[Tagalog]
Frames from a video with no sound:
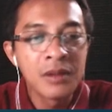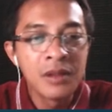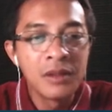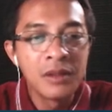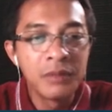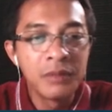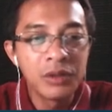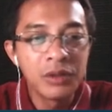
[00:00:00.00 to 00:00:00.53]

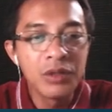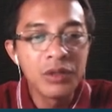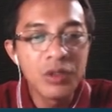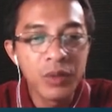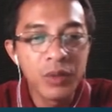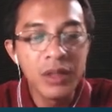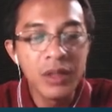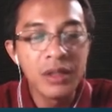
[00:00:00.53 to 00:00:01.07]
Number 2 is
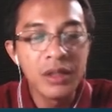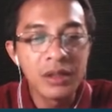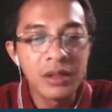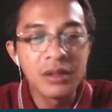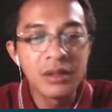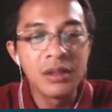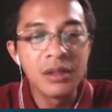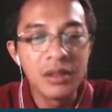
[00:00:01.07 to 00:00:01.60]
when it
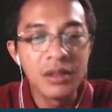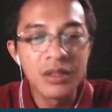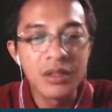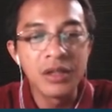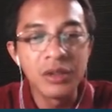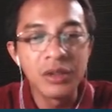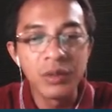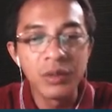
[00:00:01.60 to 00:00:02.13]
is
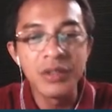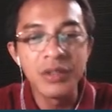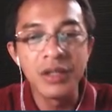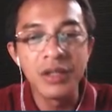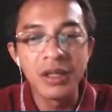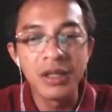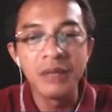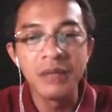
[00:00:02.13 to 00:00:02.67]
otherwise
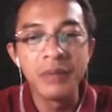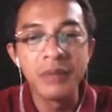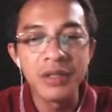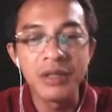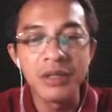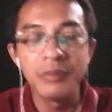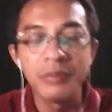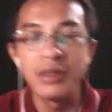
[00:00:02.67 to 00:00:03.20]
declared by
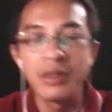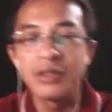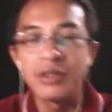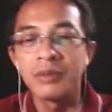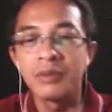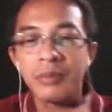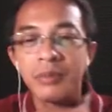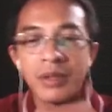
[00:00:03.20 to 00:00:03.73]
stipulation of
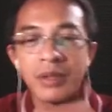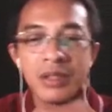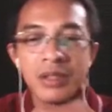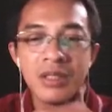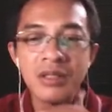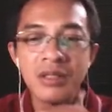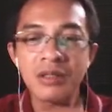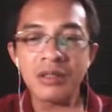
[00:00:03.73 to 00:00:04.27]
the
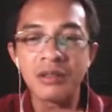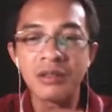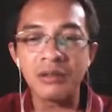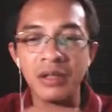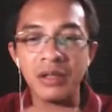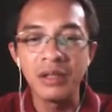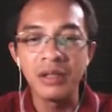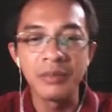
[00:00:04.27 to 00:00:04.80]
parties.
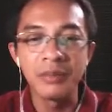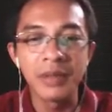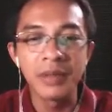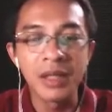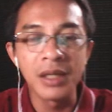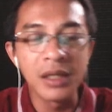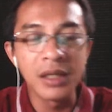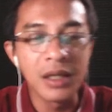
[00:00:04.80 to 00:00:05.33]
Okay, kapag ka
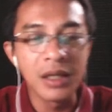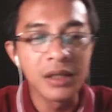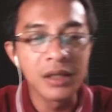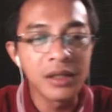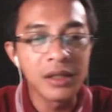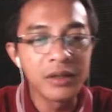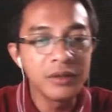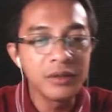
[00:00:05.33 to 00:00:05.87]
nag-agree
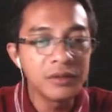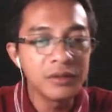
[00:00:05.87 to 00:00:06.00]
kayo,